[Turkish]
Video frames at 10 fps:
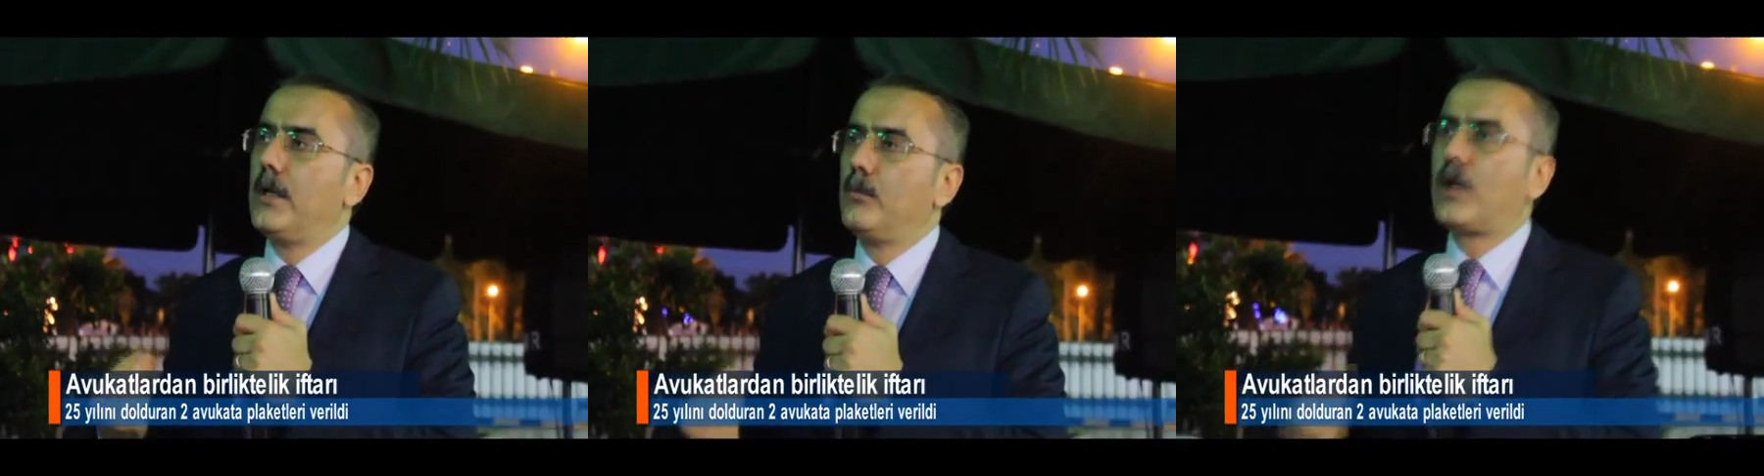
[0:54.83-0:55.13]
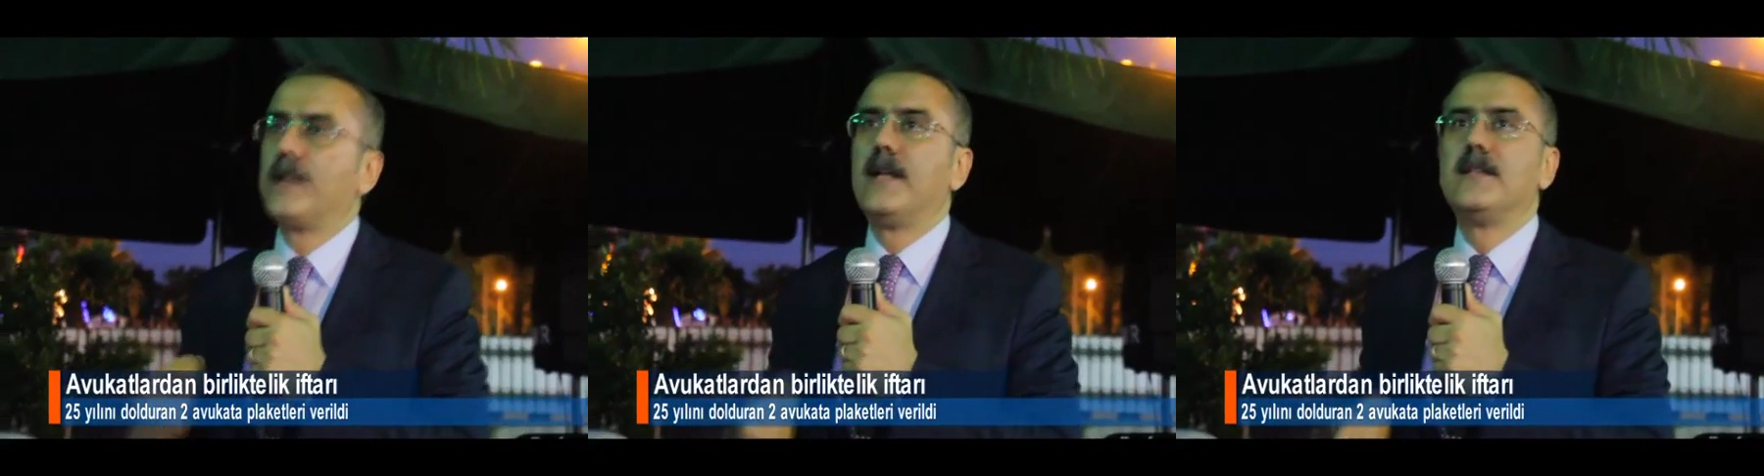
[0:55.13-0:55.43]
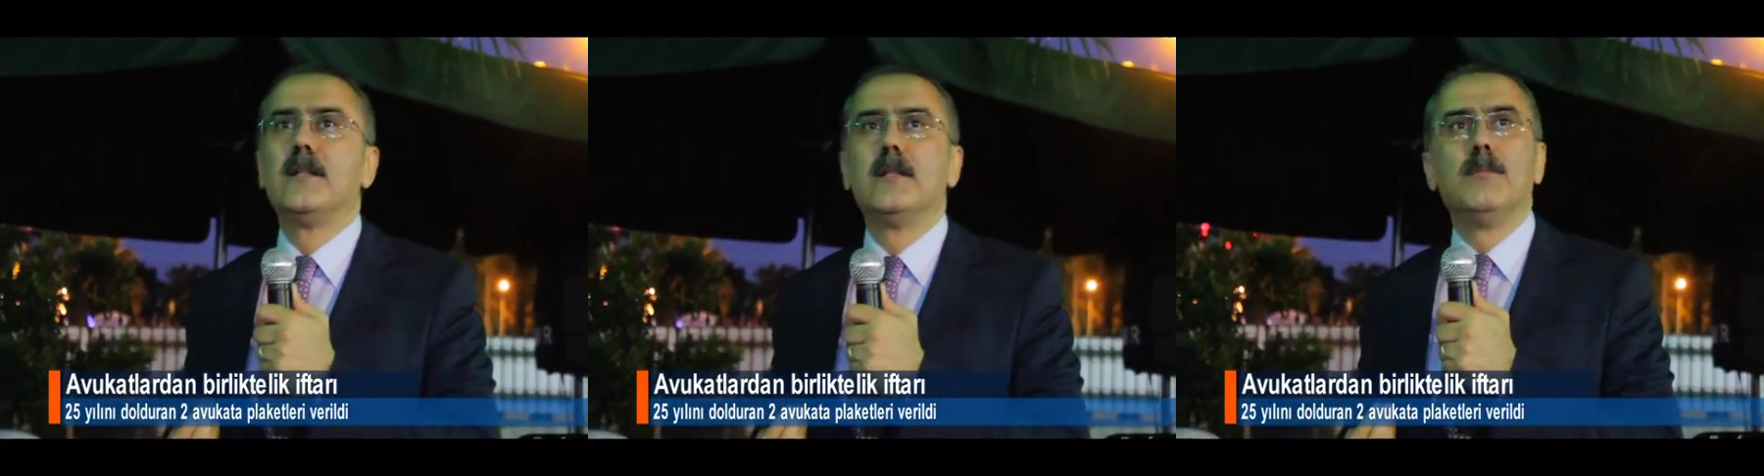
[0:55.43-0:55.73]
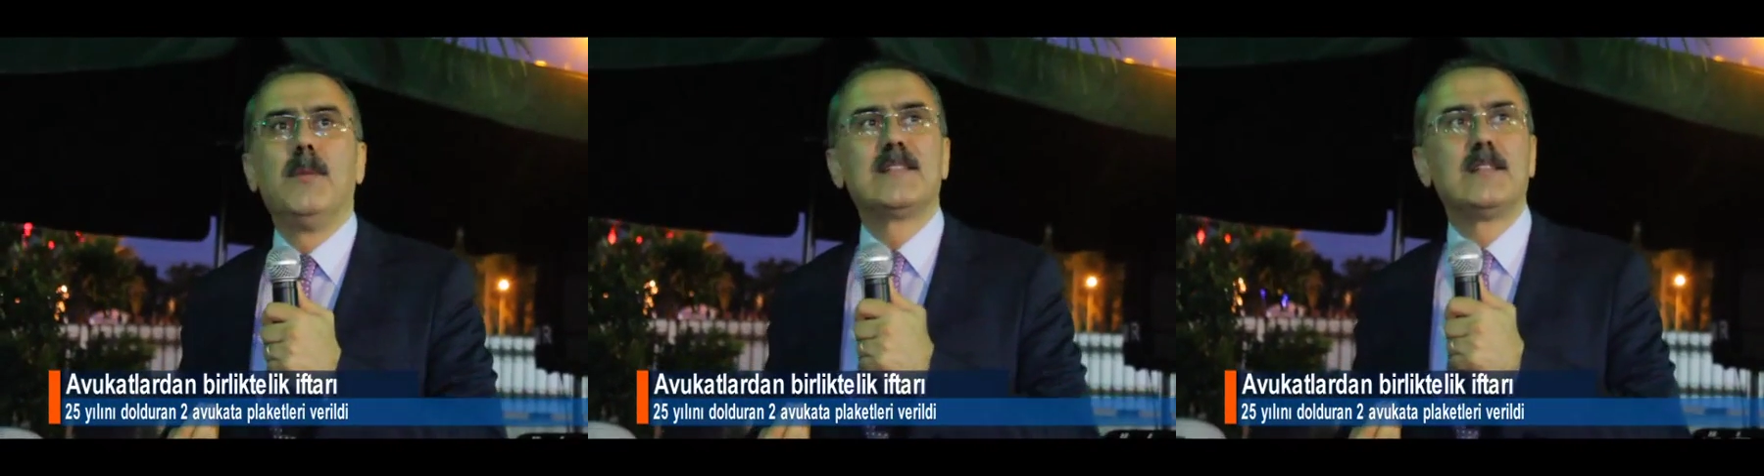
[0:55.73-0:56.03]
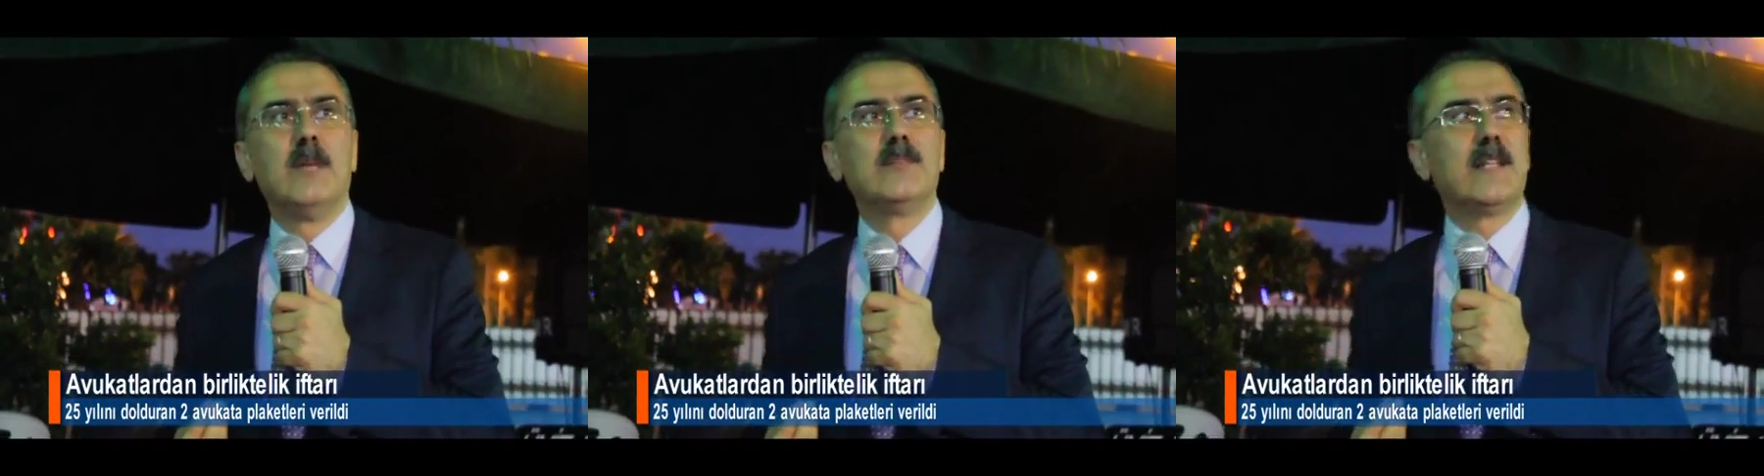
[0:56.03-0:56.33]
Bu kadar yıl
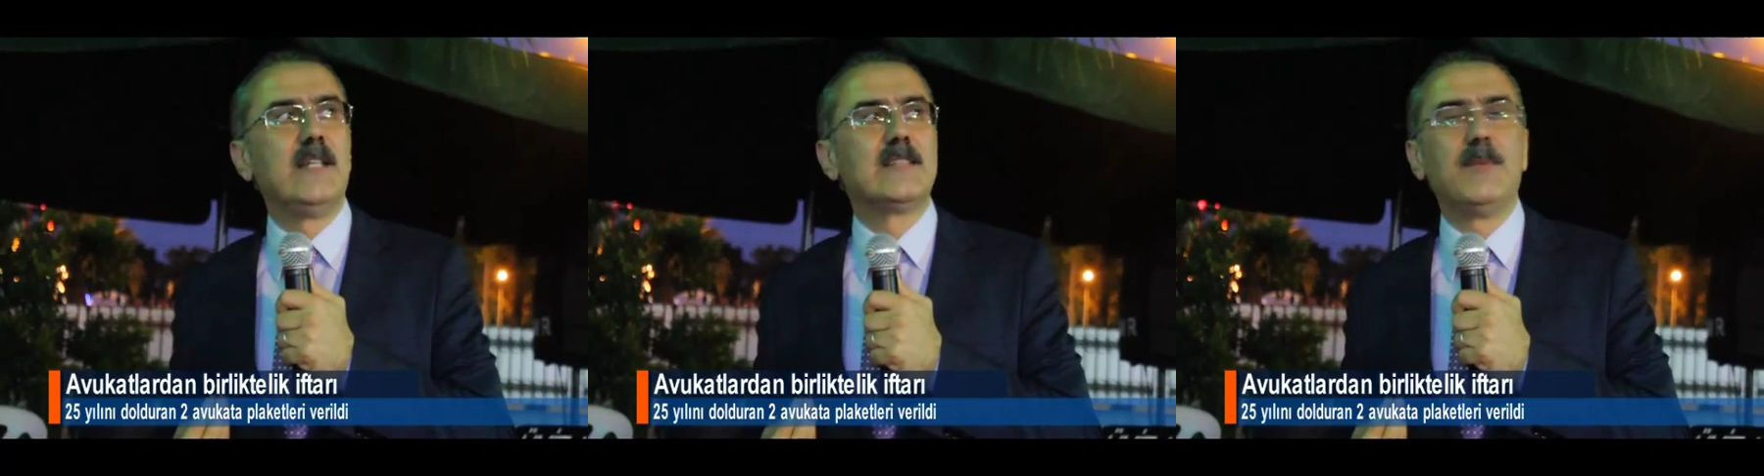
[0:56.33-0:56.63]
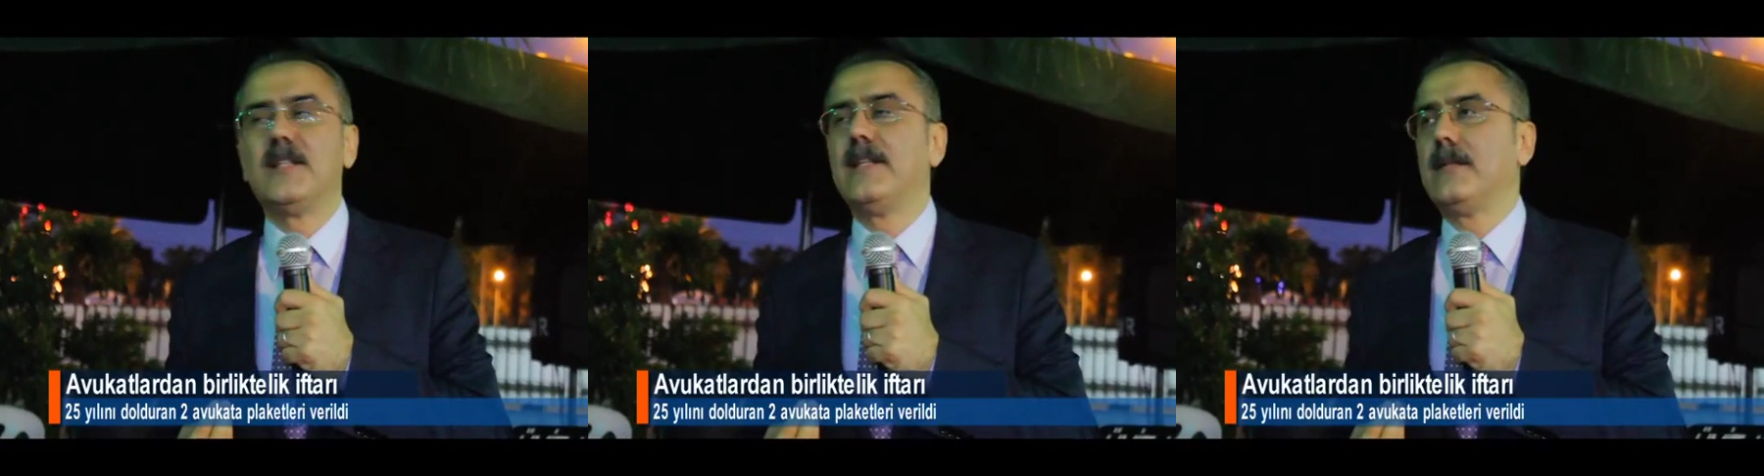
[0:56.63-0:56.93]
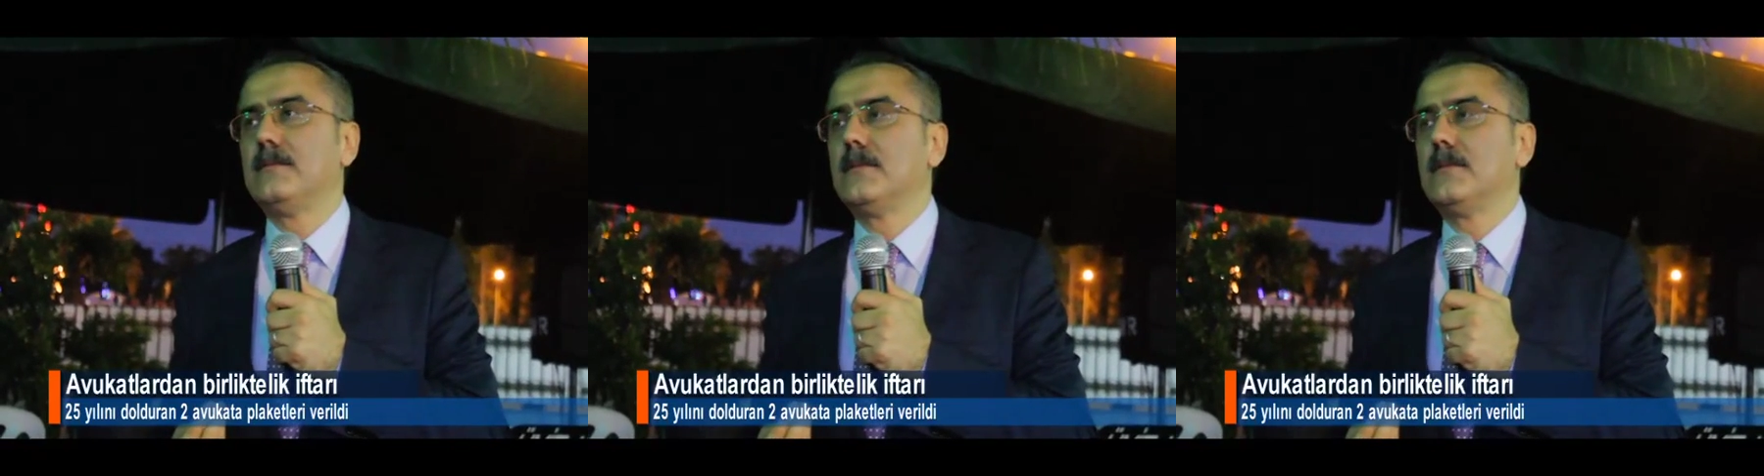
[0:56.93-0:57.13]
mesleğimize hizmet eden